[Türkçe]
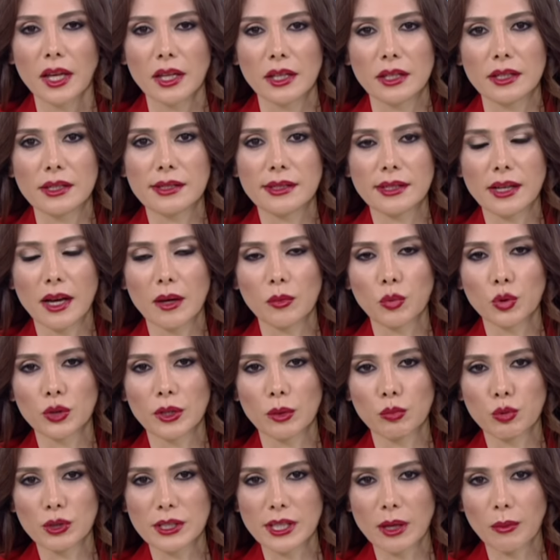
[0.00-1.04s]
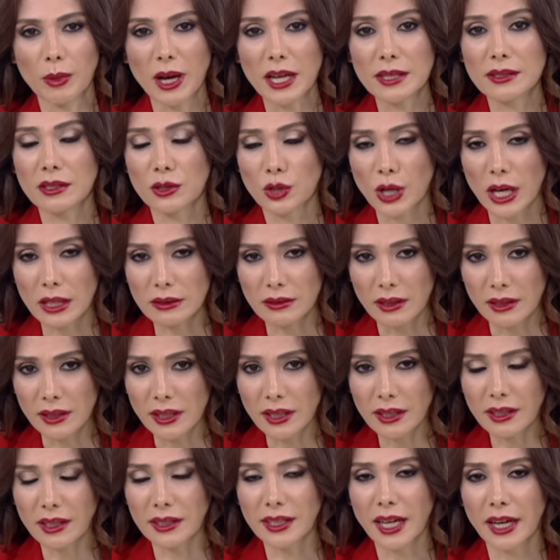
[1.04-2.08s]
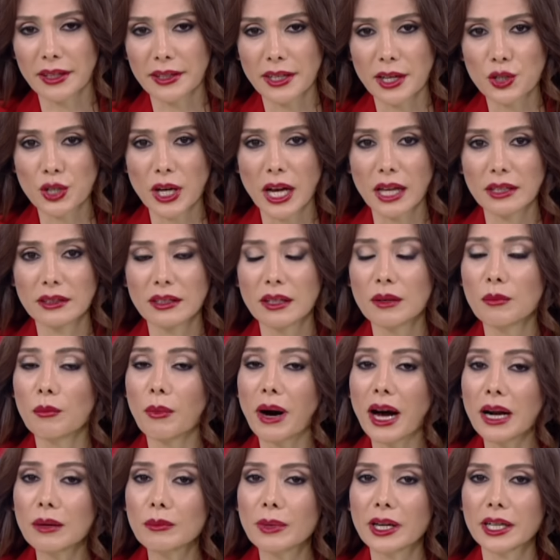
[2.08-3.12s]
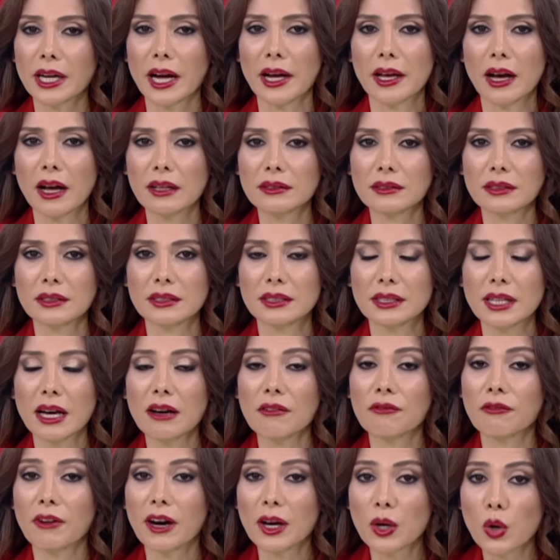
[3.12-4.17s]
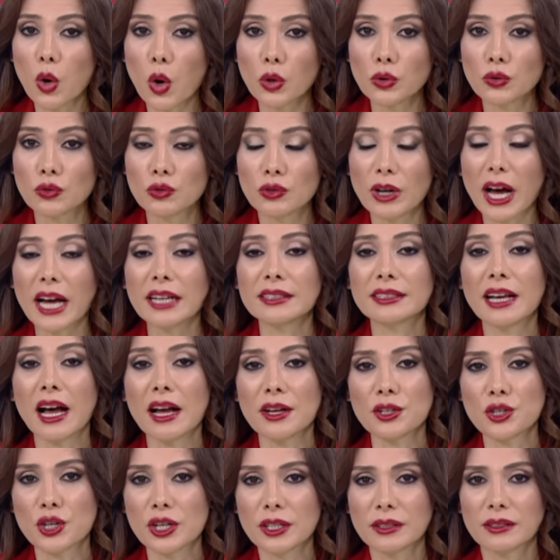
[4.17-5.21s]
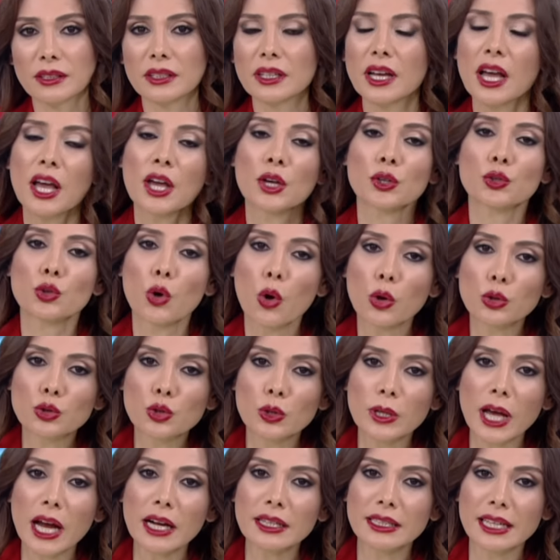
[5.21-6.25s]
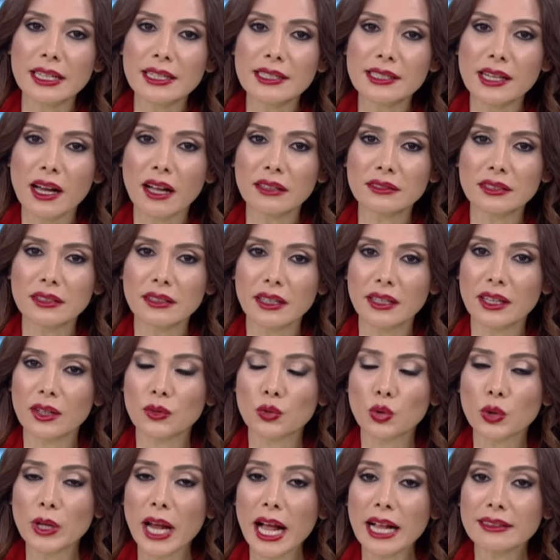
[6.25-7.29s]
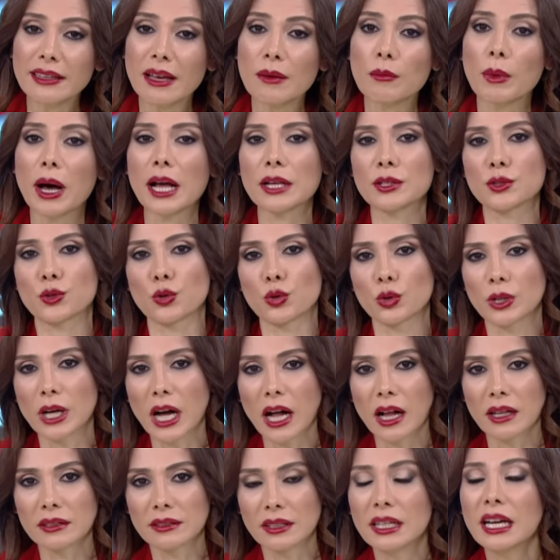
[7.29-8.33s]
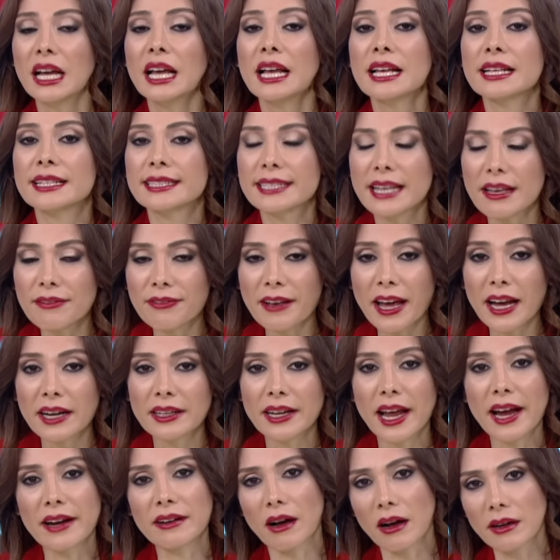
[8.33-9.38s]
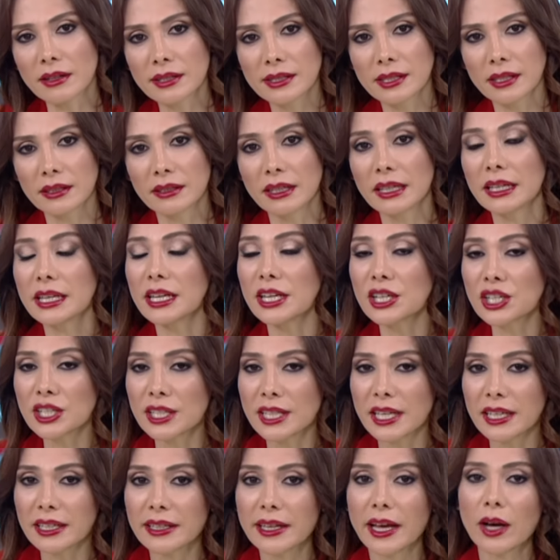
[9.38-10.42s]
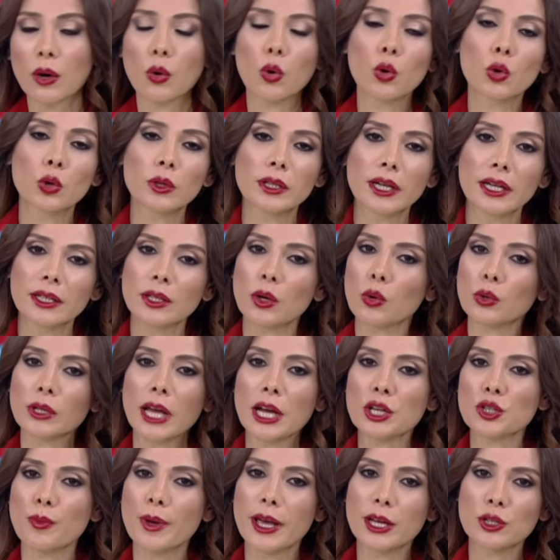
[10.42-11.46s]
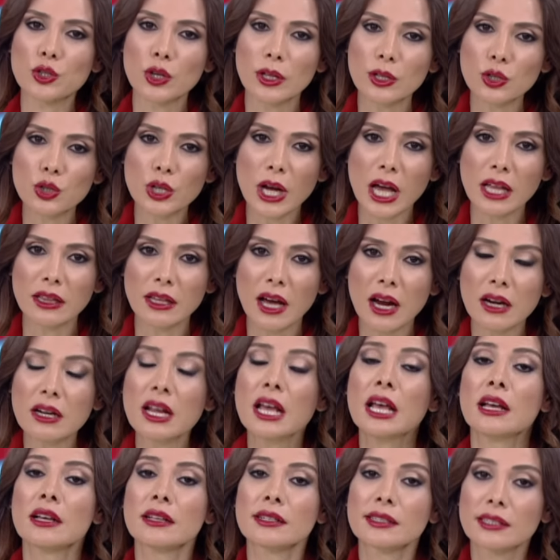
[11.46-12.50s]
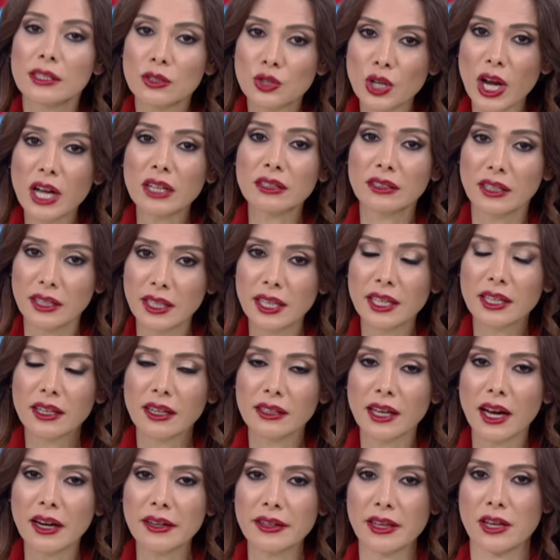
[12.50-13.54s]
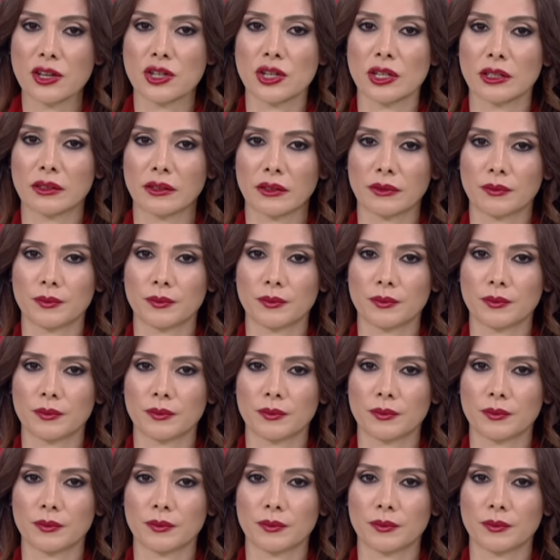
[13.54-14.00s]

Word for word: İstanbul'da bu sabah sıcak dakikalar yaşandı. Marmaray hattında vagon raydan çıktı. Yolcular deniz altındaki tünelde mahsur kaldı. Seferler aksadı. İşlerine, okullarına ulaşmaya çalışanlar sıcak dakikalar yaşadı.